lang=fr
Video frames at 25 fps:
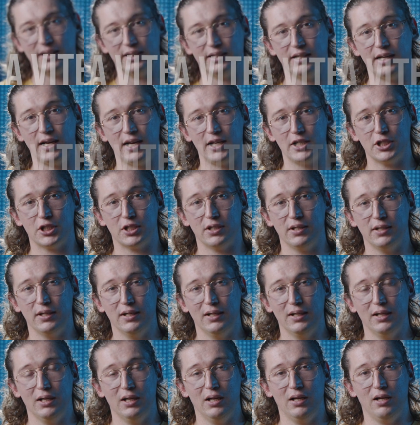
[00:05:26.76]
réglage
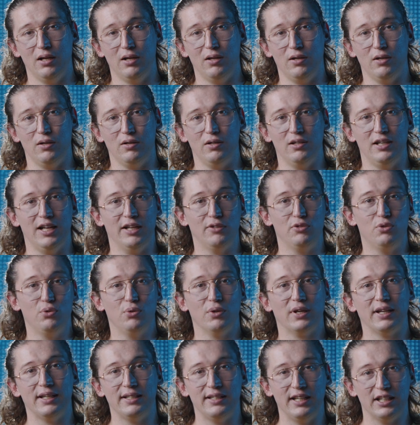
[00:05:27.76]
euh, la
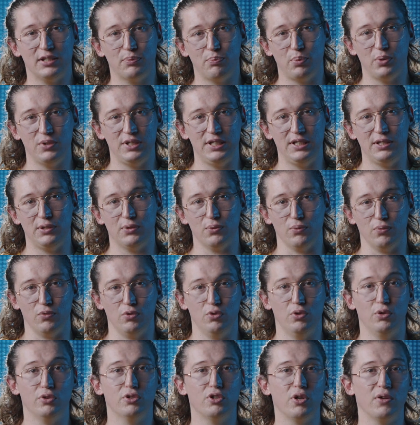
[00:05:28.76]
durée d'exposition,
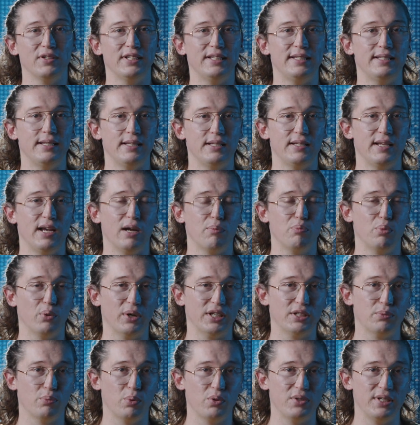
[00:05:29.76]
le temps nécessaire pour
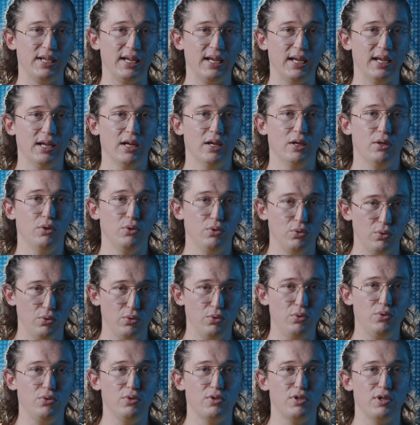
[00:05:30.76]
exposer
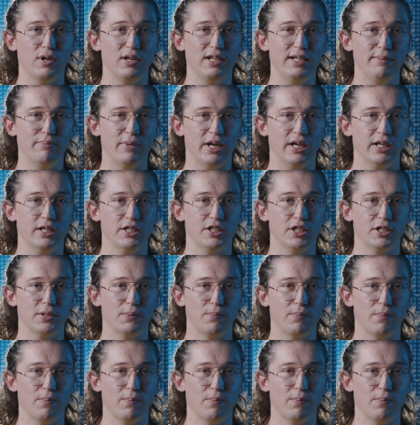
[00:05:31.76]
une seule image.